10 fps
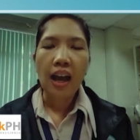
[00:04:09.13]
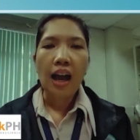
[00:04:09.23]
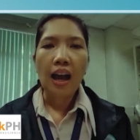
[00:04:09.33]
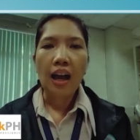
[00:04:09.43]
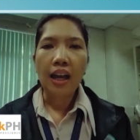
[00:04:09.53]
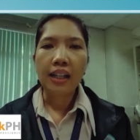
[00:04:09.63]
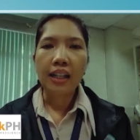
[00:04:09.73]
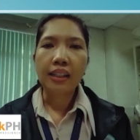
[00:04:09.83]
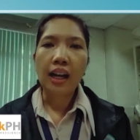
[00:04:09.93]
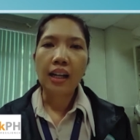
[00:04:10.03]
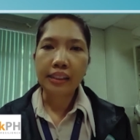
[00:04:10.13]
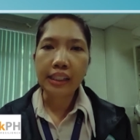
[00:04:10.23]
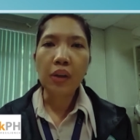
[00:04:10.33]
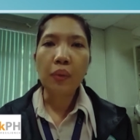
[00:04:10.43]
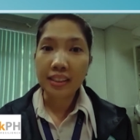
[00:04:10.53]
at ang
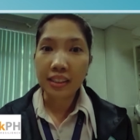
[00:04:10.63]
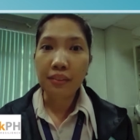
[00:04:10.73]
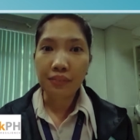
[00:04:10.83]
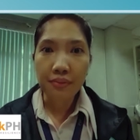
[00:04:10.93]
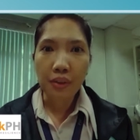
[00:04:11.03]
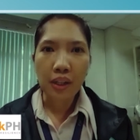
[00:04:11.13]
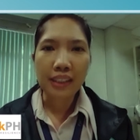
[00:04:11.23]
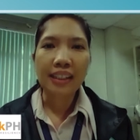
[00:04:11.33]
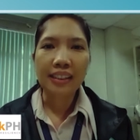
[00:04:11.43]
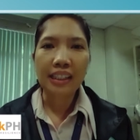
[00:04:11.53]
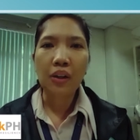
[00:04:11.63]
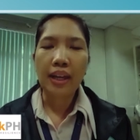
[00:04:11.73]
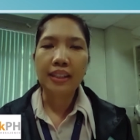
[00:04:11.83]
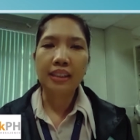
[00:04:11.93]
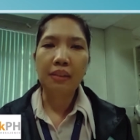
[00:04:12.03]
DOST FIVOLX at
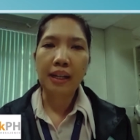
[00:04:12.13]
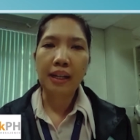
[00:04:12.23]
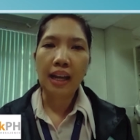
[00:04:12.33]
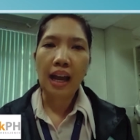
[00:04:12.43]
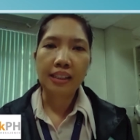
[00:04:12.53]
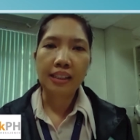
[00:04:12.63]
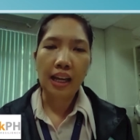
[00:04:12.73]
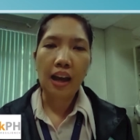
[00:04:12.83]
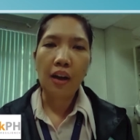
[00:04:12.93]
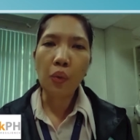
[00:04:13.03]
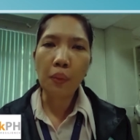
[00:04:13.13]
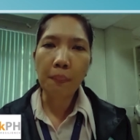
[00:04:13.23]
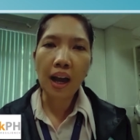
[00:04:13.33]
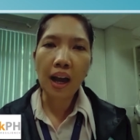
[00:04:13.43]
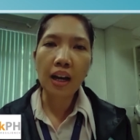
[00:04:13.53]
DOST Pag-asa
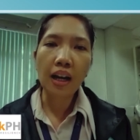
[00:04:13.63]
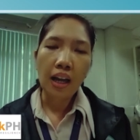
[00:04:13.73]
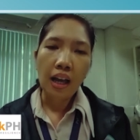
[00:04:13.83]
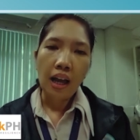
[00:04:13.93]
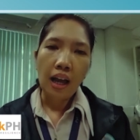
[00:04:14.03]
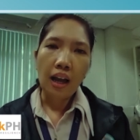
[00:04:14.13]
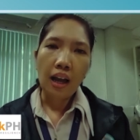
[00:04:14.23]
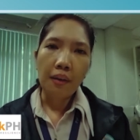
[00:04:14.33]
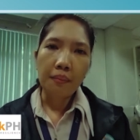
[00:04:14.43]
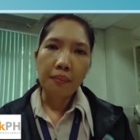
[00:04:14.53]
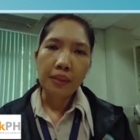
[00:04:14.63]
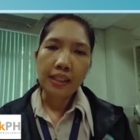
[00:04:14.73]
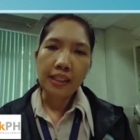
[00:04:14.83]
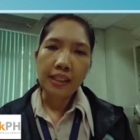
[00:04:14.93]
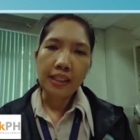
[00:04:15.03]
upang um,
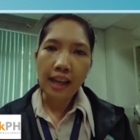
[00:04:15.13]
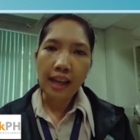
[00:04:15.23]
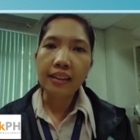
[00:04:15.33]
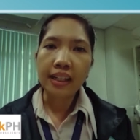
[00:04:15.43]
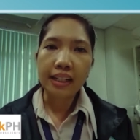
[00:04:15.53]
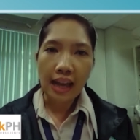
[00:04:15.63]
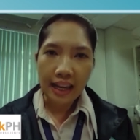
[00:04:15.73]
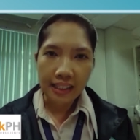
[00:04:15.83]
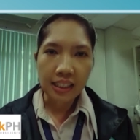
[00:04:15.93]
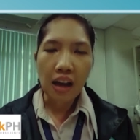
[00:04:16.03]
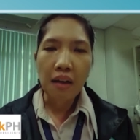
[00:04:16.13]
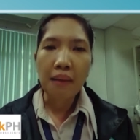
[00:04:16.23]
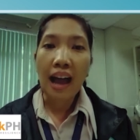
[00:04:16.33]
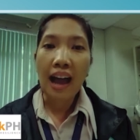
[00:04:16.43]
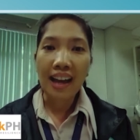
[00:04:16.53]
standardize ang
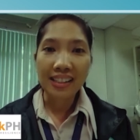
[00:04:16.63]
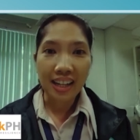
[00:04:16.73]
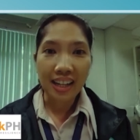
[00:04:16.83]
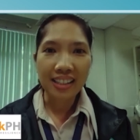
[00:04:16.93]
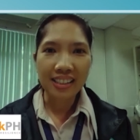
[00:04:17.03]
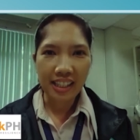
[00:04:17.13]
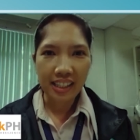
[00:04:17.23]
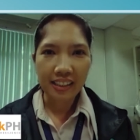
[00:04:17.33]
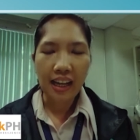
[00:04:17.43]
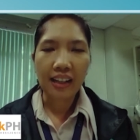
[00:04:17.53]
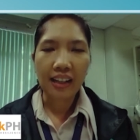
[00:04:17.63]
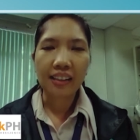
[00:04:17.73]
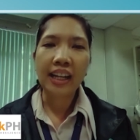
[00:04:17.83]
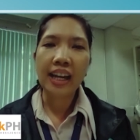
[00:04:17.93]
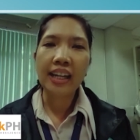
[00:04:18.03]
mga hazards data.
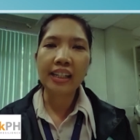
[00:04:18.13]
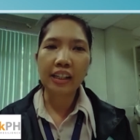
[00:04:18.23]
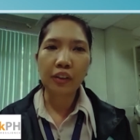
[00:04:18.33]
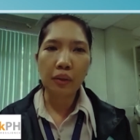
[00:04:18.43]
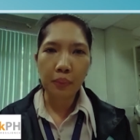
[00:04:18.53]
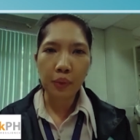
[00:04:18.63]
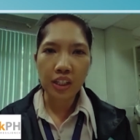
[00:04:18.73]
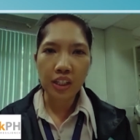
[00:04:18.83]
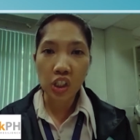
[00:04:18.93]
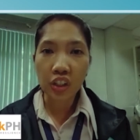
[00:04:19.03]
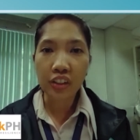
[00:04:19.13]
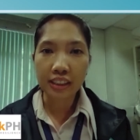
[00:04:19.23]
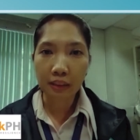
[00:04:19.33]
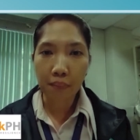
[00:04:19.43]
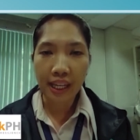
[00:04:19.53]
Kaya nagkaroon po ng
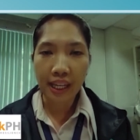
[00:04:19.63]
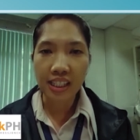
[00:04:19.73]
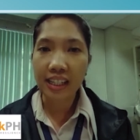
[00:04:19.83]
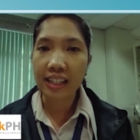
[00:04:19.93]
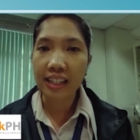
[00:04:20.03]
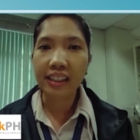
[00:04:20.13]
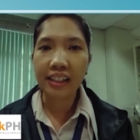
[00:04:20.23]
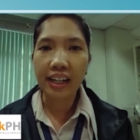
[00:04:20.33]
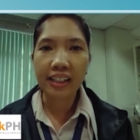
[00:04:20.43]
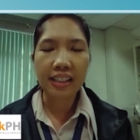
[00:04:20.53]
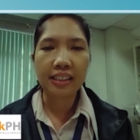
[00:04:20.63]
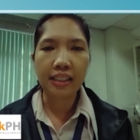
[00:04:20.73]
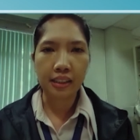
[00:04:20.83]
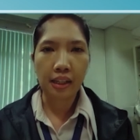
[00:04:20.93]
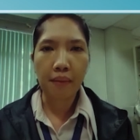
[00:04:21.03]
G-Risk PH Integrated System.